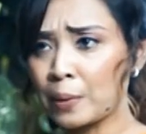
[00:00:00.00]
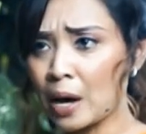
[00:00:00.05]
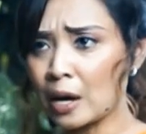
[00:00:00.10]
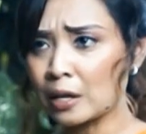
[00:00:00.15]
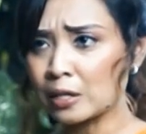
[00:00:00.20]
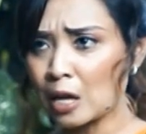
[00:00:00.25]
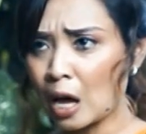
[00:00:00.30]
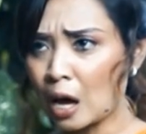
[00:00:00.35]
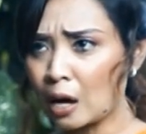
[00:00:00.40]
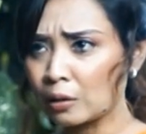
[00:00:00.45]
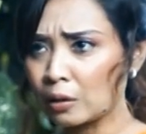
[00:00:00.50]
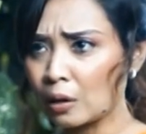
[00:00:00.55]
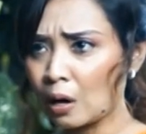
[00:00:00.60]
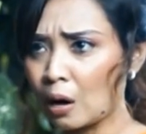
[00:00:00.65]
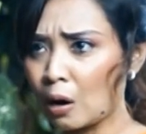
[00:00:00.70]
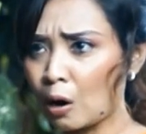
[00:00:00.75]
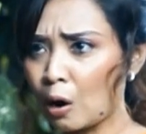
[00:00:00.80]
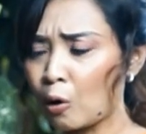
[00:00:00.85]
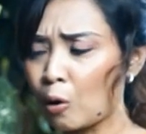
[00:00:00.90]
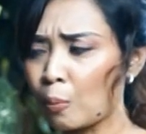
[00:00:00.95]

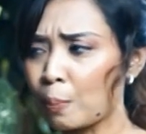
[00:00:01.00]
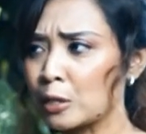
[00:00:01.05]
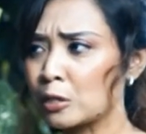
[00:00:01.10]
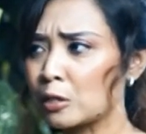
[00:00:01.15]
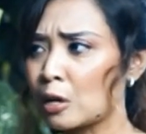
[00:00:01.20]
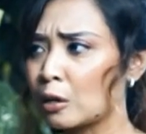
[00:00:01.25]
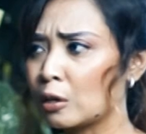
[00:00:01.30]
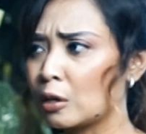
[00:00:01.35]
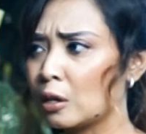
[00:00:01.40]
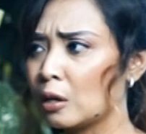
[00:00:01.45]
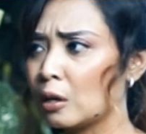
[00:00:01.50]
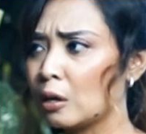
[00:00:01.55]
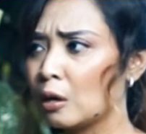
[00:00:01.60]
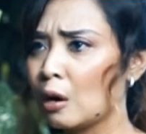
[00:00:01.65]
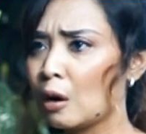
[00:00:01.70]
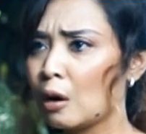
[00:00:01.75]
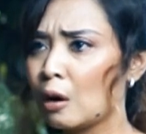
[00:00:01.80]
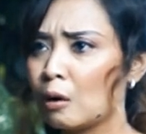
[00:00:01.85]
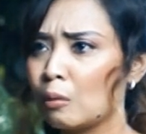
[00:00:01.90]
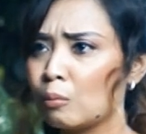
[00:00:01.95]
biasanya kalau pas lagi
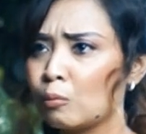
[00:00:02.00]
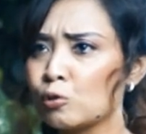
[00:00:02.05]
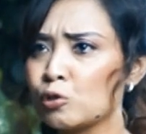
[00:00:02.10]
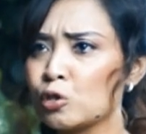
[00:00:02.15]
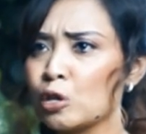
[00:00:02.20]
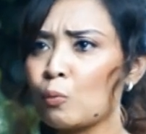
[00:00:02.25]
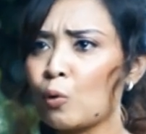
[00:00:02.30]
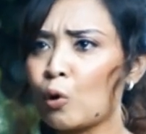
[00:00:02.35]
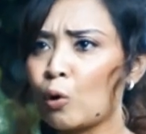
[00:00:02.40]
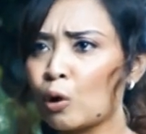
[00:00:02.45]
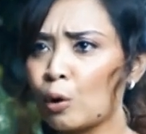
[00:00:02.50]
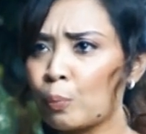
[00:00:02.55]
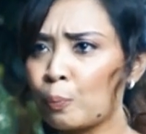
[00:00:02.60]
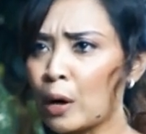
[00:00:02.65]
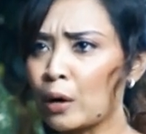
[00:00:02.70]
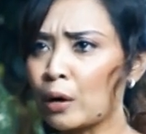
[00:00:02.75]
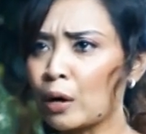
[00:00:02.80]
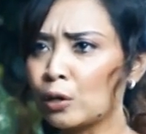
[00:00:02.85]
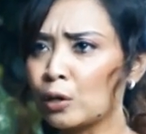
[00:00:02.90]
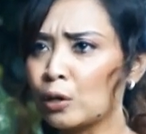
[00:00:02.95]
musim mau
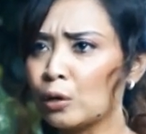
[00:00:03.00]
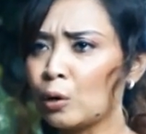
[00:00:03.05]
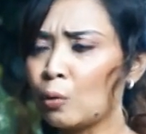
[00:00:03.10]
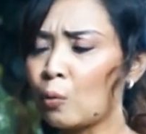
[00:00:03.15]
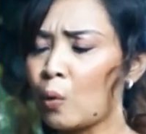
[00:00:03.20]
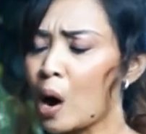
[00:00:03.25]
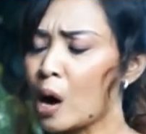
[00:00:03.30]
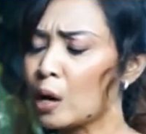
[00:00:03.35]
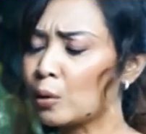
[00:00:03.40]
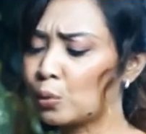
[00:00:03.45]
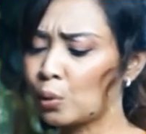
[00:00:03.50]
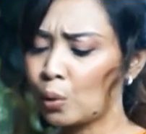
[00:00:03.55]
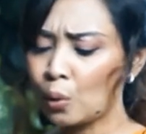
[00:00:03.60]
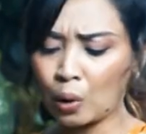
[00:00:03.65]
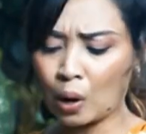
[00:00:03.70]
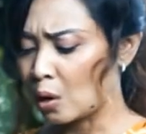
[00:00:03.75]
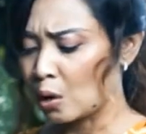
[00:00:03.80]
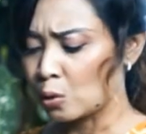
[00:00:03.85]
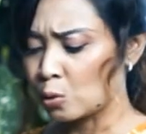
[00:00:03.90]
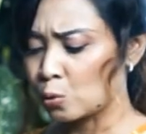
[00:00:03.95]
lebaran gini. Waduh
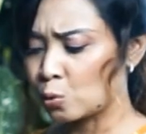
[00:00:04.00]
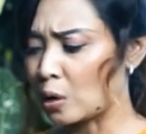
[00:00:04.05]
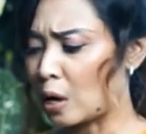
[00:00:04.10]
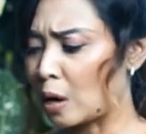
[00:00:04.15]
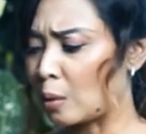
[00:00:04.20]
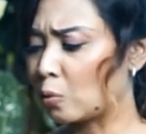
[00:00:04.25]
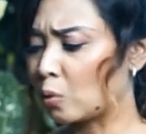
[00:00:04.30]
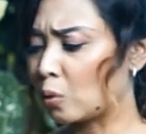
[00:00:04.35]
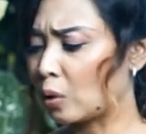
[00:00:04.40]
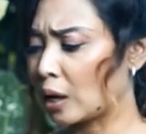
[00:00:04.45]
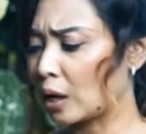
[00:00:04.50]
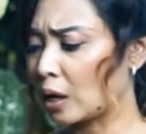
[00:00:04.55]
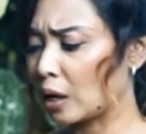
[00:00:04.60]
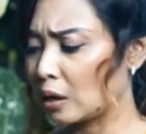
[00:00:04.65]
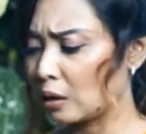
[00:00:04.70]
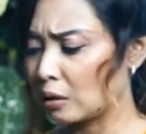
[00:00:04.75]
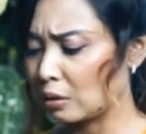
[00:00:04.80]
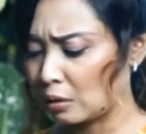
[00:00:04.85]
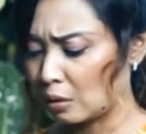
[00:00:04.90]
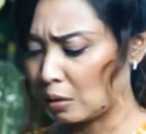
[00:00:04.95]
harga-harga di pasar